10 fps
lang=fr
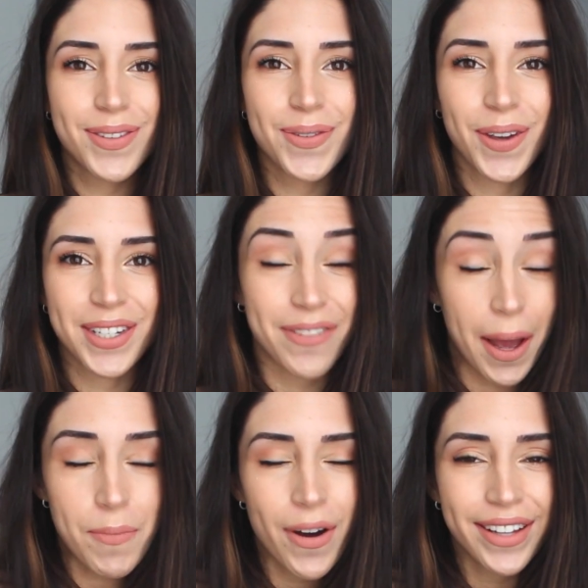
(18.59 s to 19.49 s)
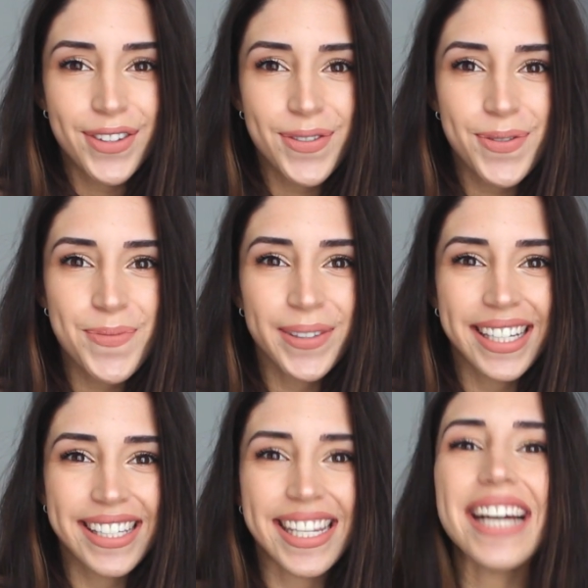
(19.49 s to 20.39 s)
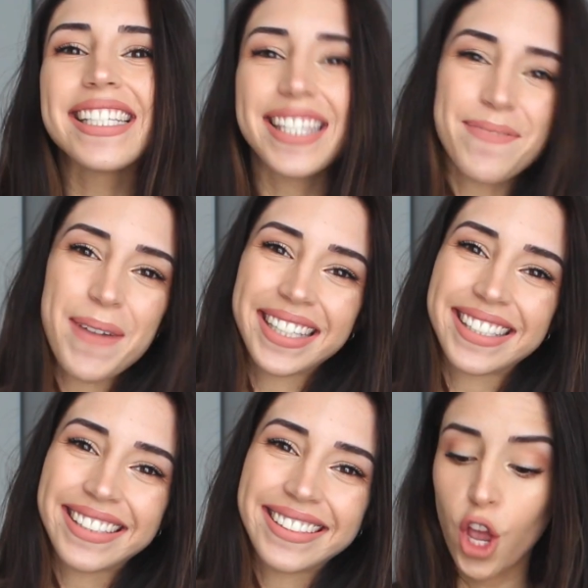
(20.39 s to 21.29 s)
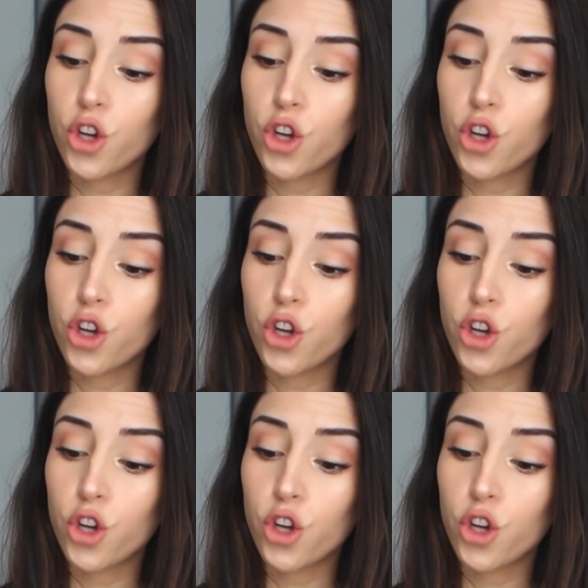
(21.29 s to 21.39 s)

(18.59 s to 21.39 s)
Donc j'ai vraiment hâte de vous montrer ça. C'est parti.